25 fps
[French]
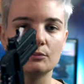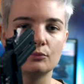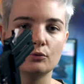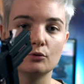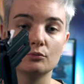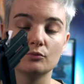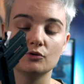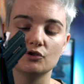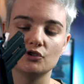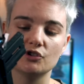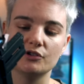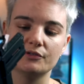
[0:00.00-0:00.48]
un
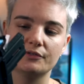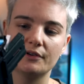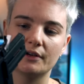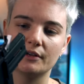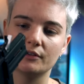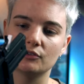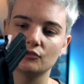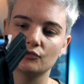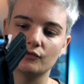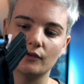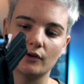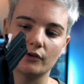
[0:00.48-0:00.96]
peu, mais j'y
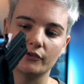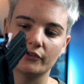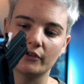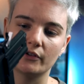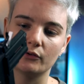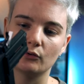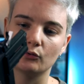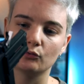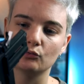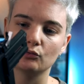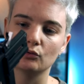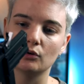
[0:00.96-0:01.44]
fais, je fais assez
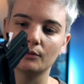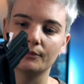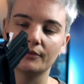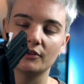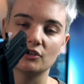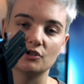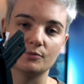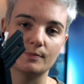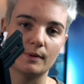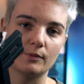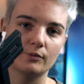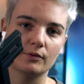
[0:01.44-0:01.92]
attention, comme
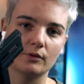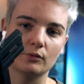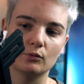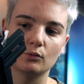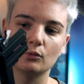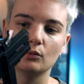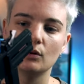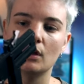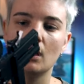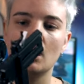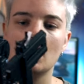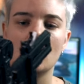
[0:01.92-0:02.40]
ça j'ai pas besoin
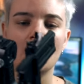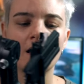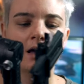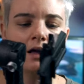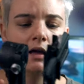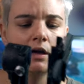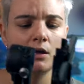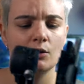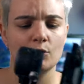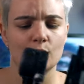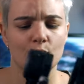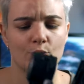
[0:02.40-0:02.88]
de,
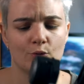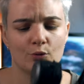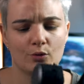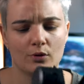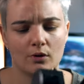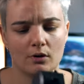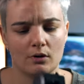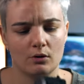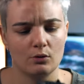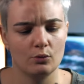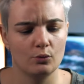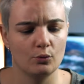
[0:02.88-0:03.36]
de
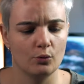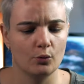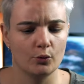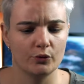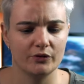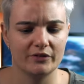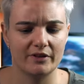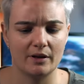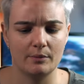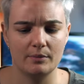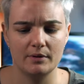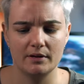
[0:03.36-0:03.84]
euh, le
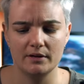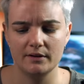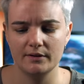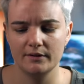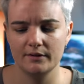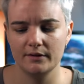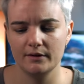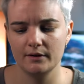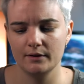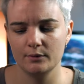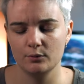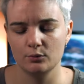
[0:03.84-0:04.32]

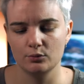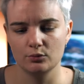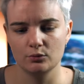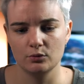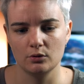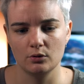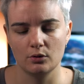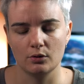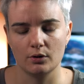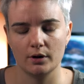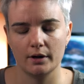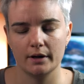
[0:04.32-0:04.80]
restabiliser ou
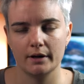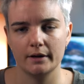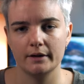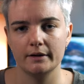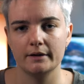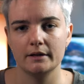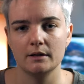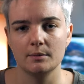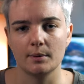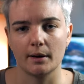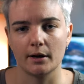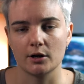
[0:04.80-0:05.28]
de le
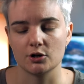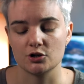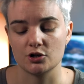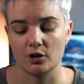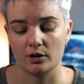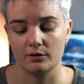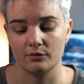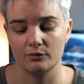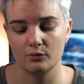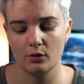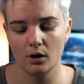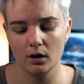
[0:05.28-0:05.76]
rééquilibrer à
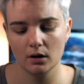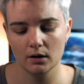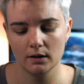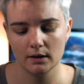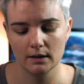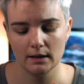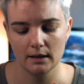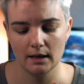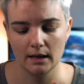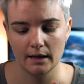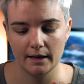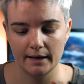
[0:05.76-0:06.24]
chaque fois.
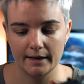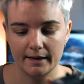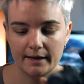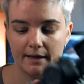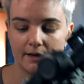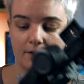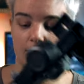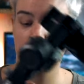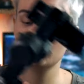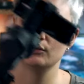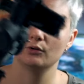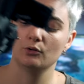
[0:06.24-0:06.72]

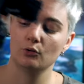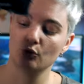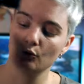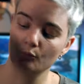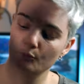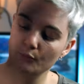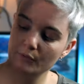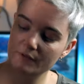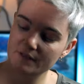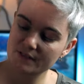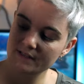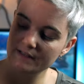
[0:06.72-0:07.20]
Et euh,
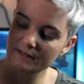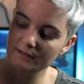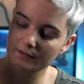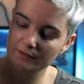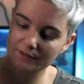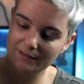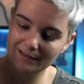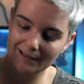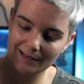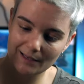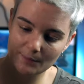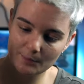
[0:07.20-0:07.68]
le petit
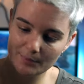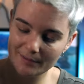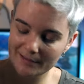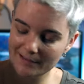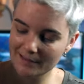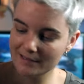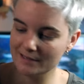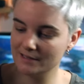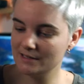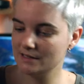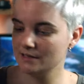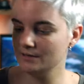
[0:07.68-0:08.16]

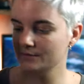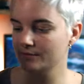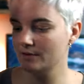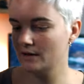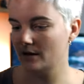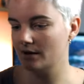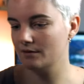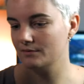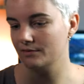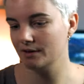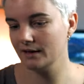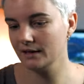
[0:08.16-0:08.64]
trépied qui
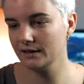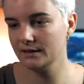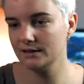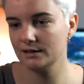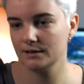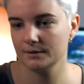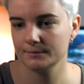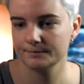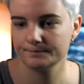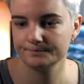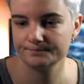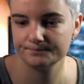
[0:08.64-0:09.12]
va
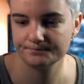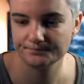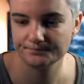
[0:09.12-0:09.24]
avec.